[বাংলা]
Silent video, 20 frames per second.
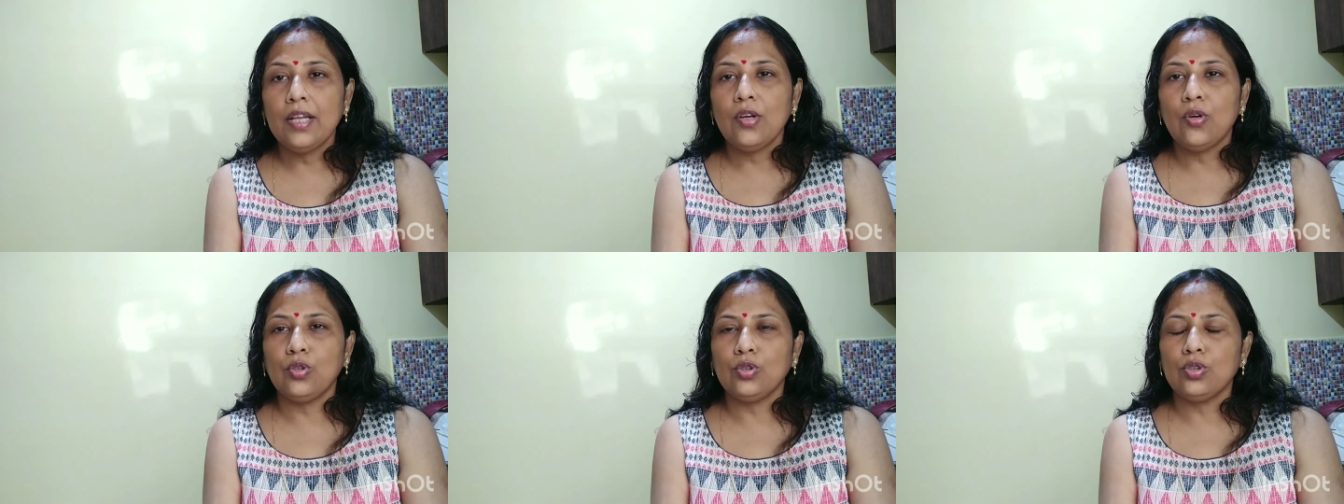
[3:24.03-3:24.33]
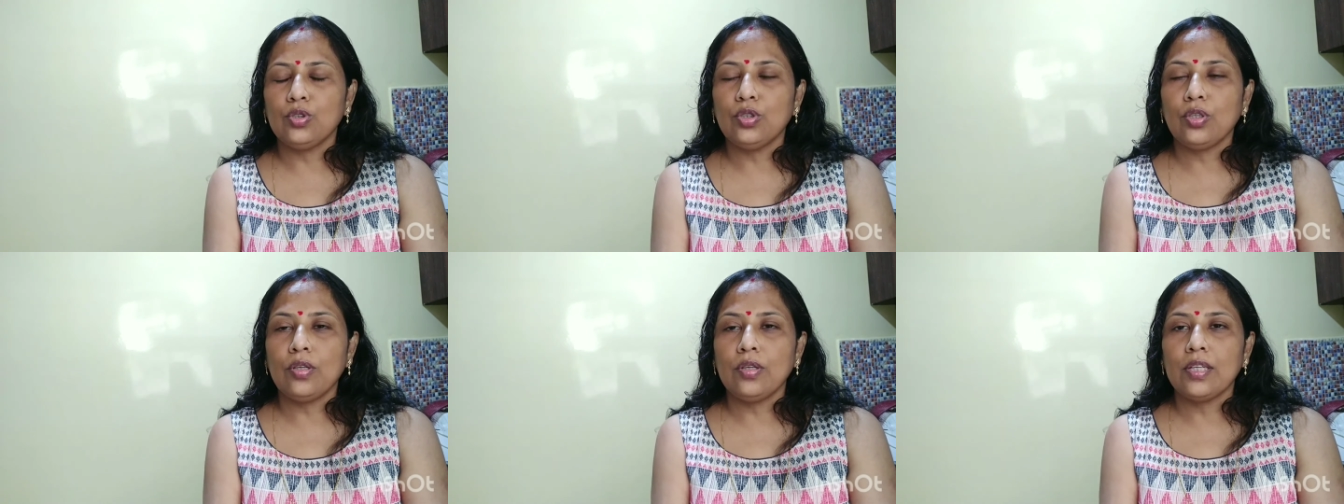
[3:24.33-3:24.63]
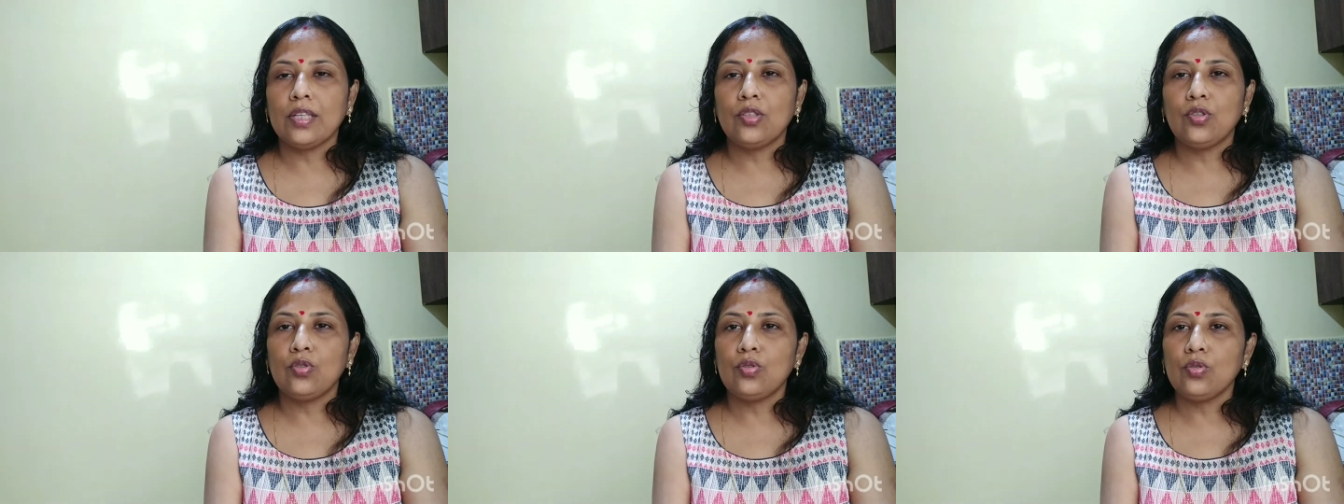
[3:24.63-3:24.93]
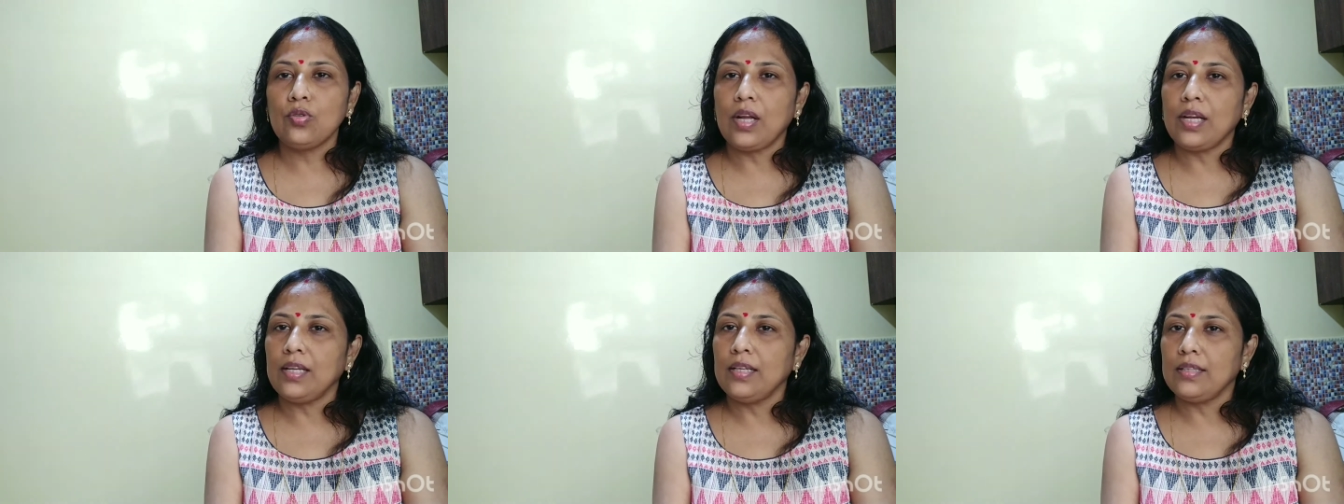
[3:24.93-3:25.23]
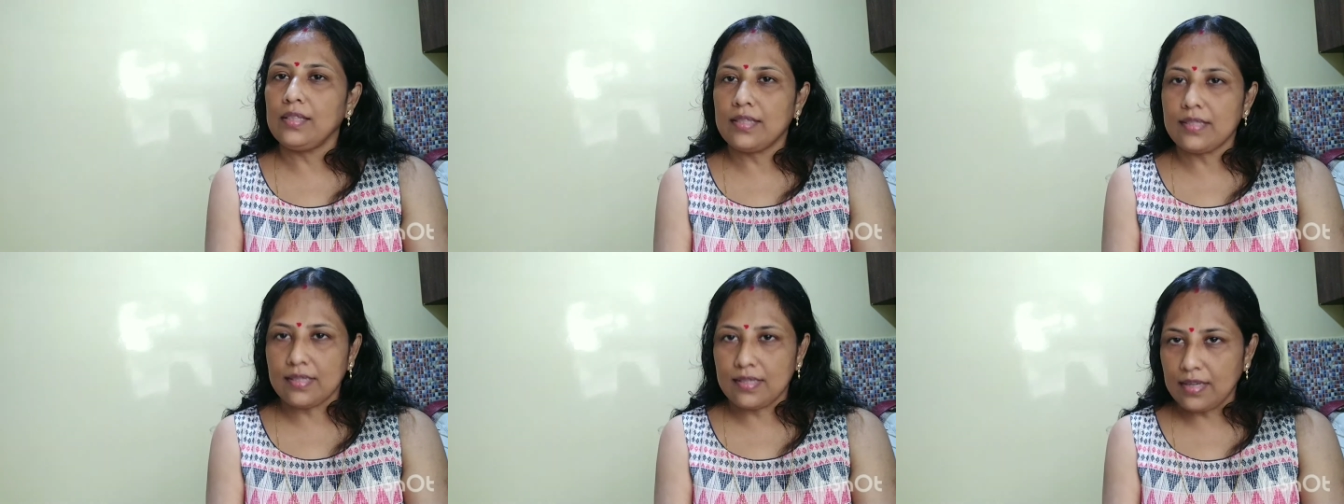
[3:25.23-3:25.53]
ওই জন্য একটুখানি
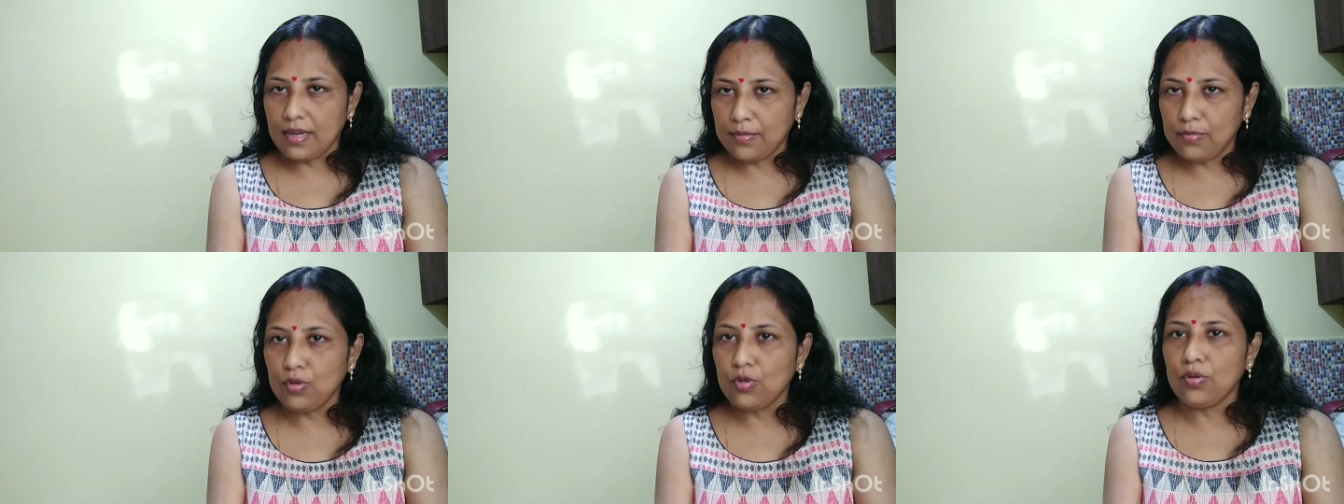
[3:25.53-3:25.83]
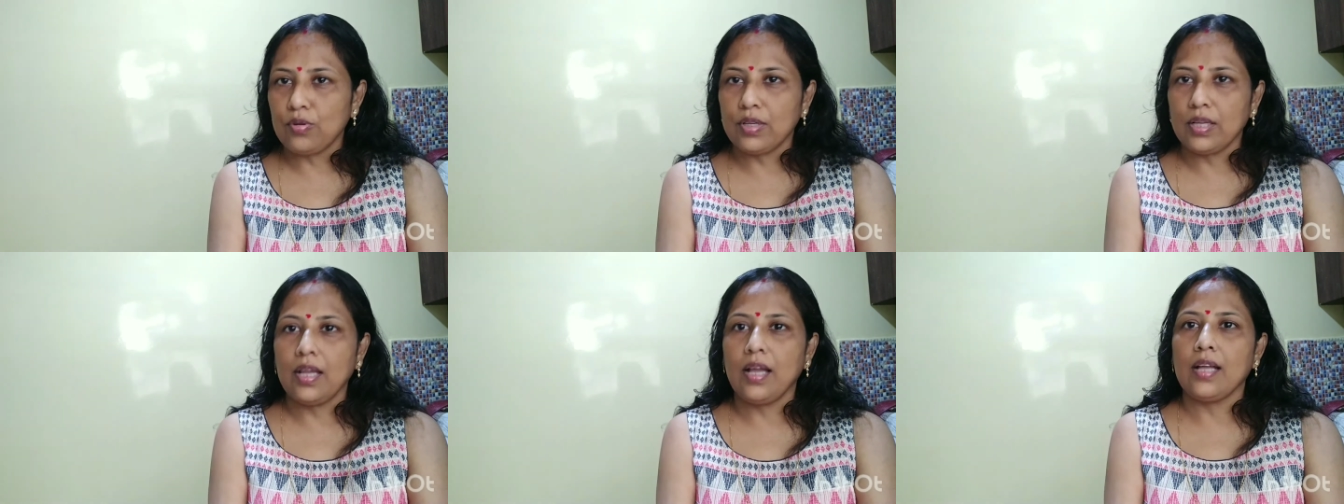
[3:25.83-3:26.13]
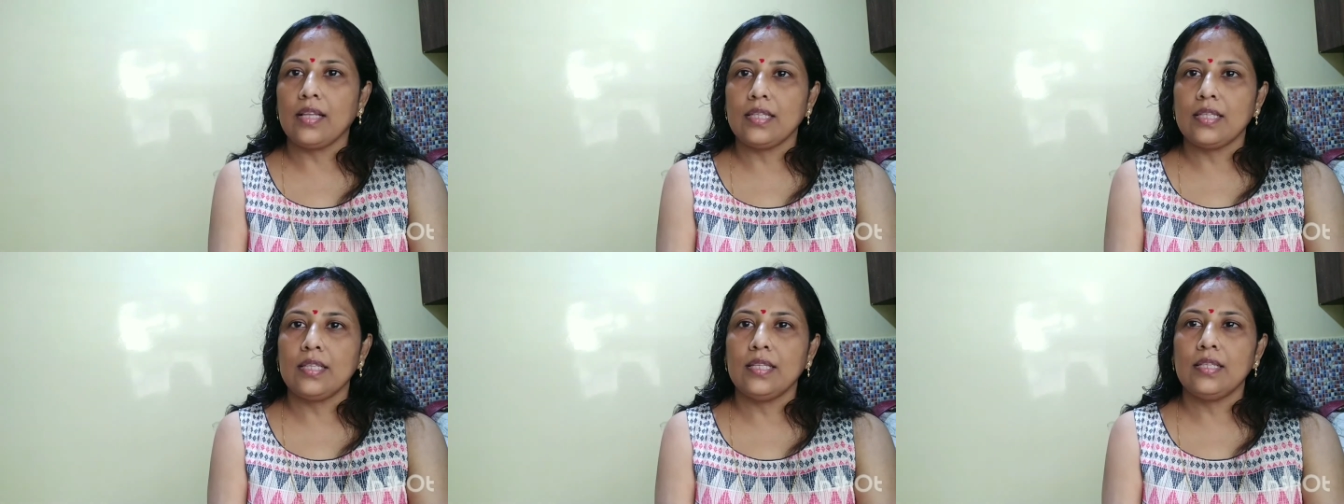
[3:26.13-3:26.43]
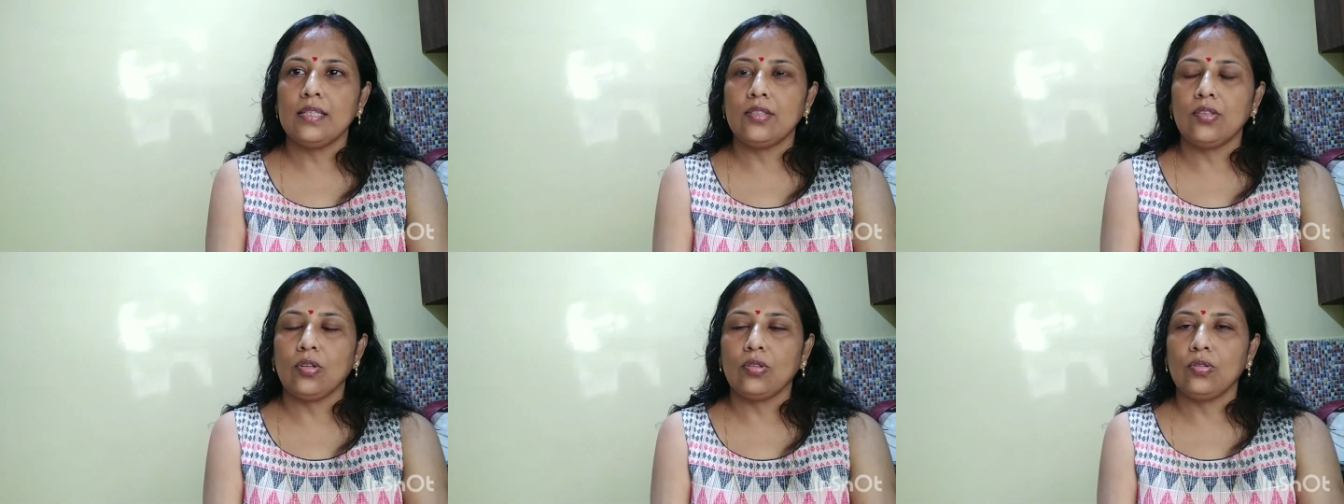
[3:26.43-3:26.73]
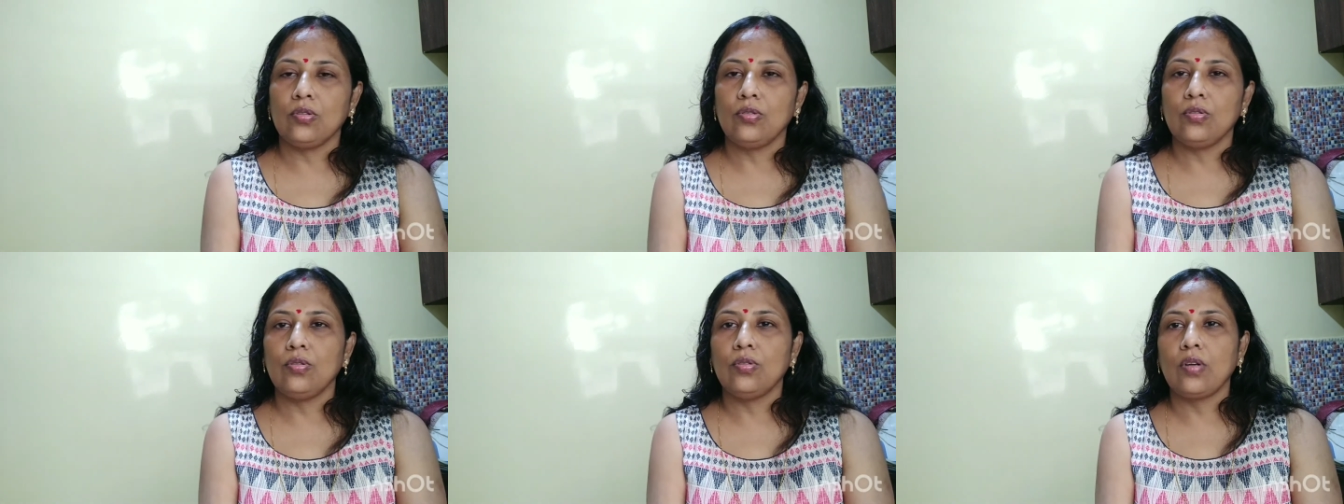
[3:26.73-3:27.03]
ডিস্টার্বও হয়ে আছি যত
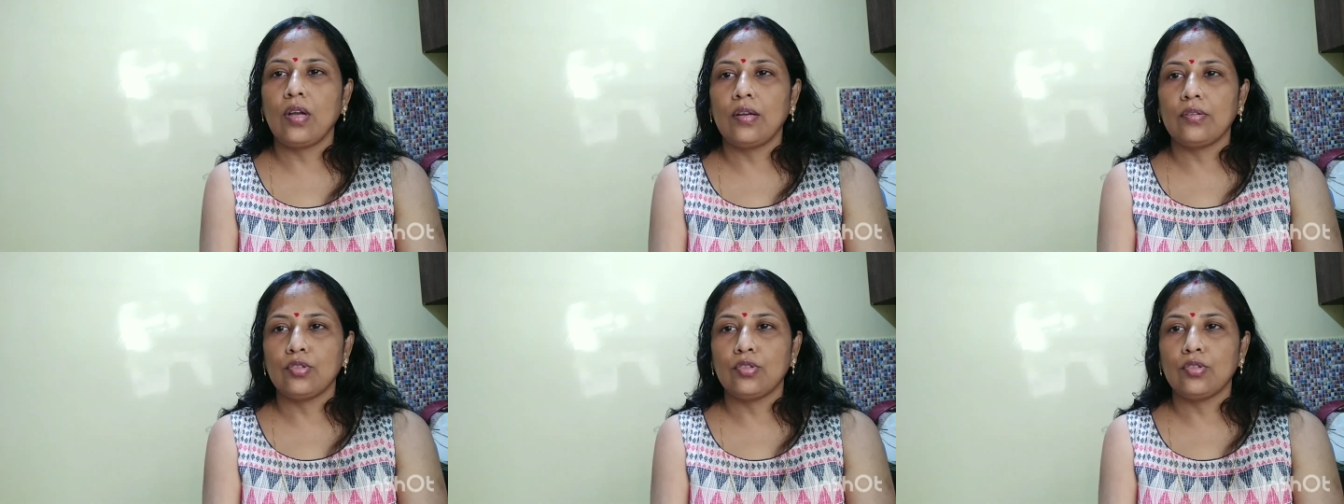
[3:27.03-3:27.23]
হোক